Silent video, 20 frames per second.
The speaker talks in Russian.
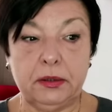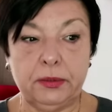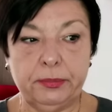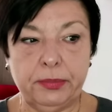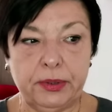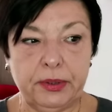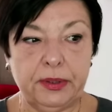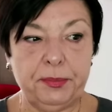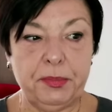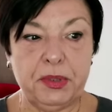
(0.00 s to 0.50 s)
Это
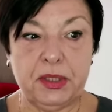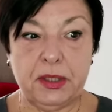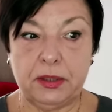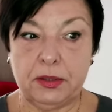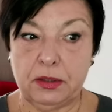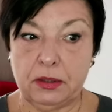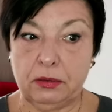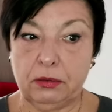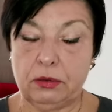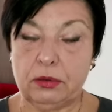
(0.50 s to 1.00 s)
было
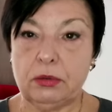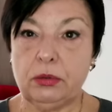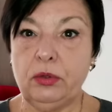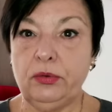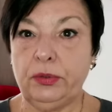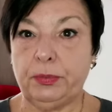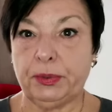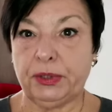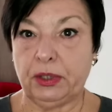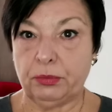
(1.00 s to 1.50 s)
обязательное
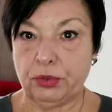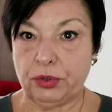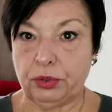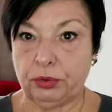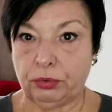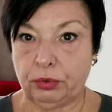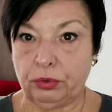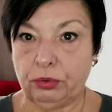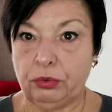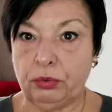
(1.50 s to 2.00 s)
условие, потому
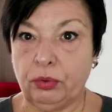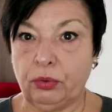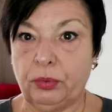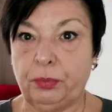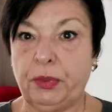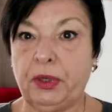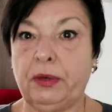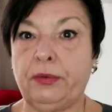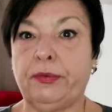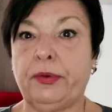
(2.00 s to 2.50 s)
что тот
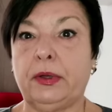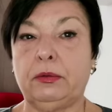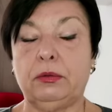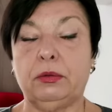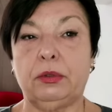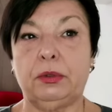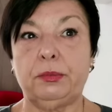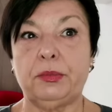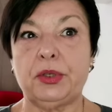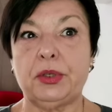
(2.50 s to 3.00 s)
домик, в
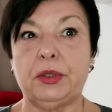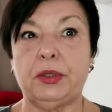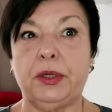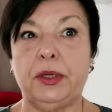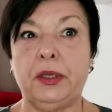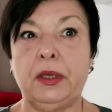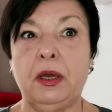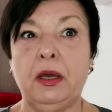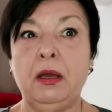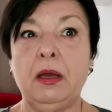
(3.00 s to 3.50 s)
котором
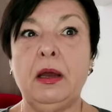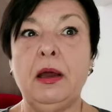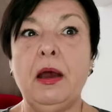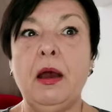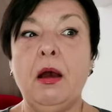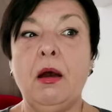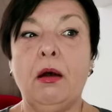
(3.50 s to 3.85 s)
жила я,